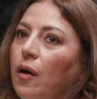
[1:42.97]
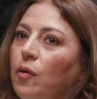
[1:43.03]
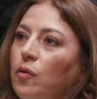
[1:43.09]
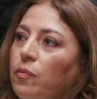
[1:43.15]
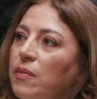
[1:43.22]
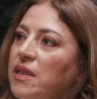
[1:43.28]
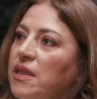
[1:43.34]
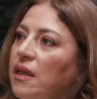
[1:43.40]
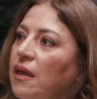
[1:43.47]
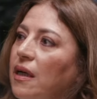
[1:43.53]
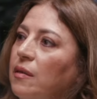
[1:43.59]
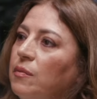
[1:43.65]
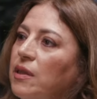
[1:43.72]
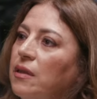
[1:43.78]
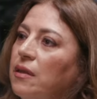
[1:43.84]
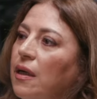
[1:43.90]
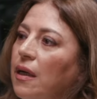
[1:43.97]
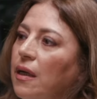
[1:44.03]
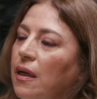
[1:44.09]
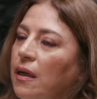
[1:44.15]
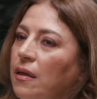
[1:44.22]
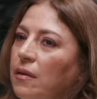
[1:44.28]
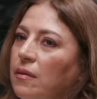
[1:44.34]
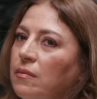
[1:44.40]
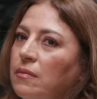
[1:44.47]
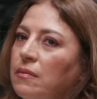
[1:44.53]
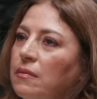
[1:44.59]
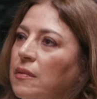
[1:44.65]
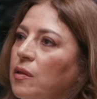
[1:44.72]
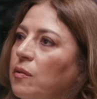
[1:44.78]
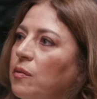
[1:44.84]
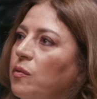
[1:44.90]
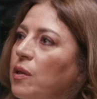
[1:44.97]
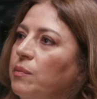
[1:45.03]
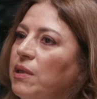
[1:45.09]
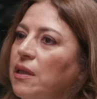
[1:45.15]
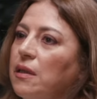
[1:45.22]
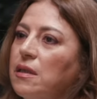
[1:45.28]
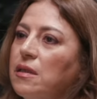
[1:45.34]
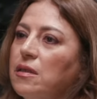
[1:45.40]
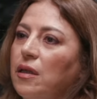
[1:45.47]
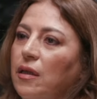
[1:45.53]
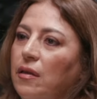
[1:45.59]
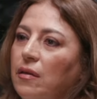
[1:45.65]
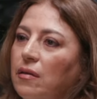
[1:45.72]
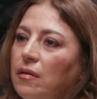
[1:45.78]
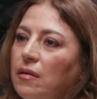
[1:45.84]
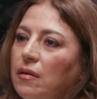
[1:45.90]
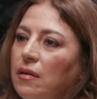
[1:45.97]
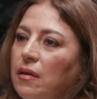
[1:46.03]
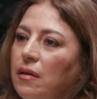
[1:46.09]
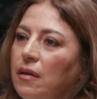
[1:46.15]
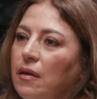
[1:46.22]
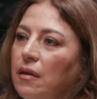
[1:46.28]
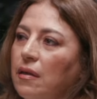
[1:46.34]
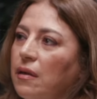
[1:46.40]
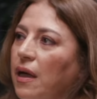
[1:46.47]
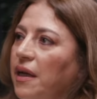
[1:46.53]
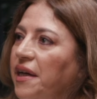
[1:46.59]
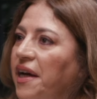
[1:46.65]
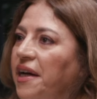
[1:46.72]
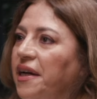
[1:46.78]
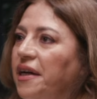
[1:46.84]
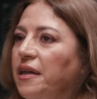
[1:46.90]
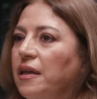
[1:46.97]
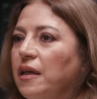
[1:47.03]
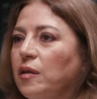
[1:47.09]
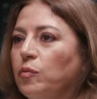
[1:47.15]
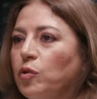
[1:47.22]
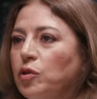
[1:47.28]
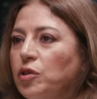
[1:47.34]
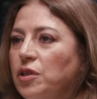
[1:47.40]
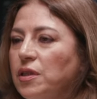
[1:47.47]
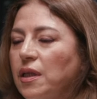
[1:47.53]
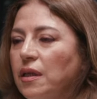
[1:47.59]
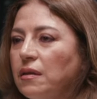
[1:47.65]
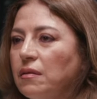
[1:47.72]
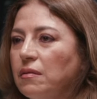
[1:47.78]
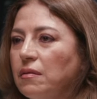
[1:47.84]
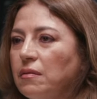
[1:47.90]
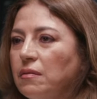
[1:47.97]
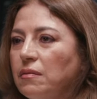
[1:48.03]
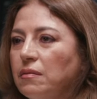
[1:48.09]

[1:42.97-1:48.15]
او مثلا علم الطاقه هو مثل السحر رح يحقق لك المعجزات